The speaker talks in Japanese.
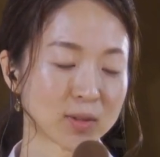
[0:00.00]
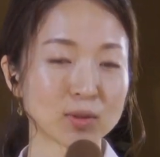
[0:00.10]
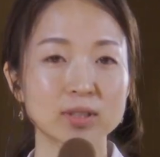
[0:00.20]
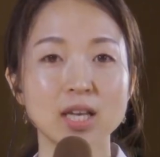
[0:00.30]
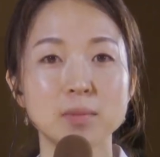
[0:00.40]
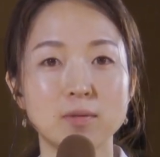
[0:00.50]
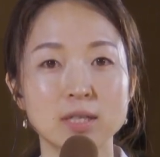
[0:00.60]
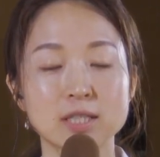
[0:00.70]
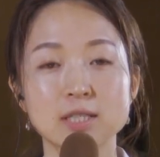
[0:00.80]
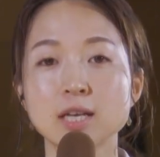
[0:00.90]
このテーマ
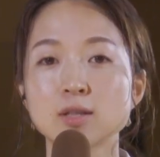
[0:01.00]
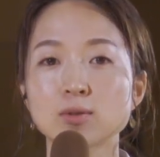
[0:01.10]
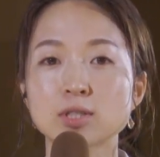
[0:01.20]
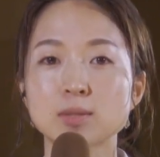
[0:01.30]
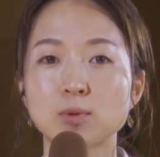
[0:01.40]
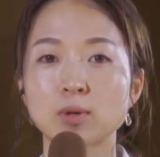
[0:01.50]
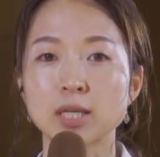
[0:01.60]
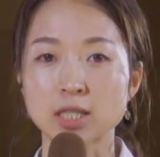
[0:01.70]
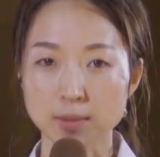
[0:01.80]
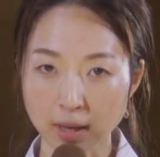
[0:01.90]
は事前の質問
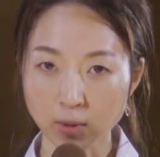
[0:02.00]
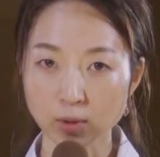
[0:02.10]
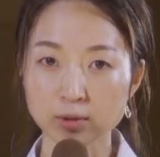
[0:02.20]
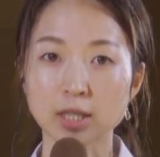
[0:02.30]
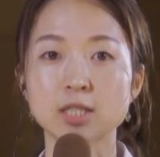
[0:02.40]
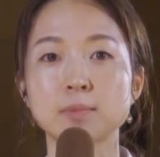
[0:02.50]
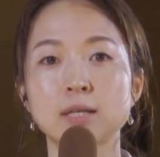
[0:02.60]
が一番多く集